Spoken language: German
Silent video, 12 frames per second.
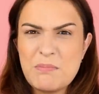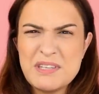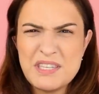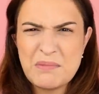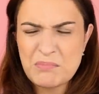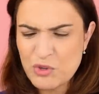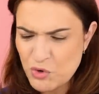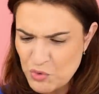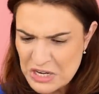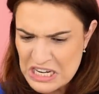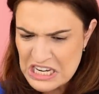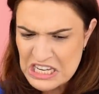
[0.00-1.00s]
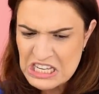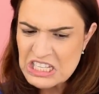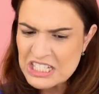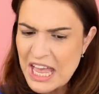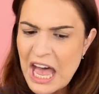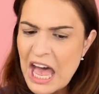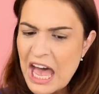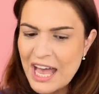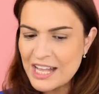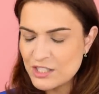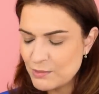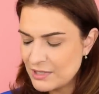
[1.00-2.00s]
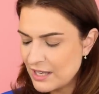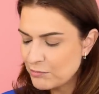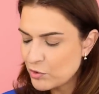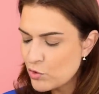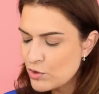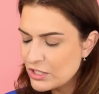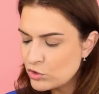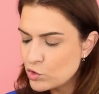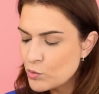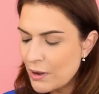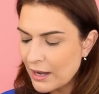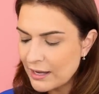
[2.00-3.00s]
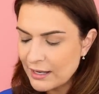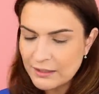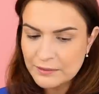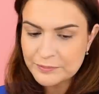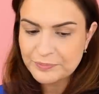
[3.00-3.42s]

mit einem Creaser, also mit einem Crease-Übergang.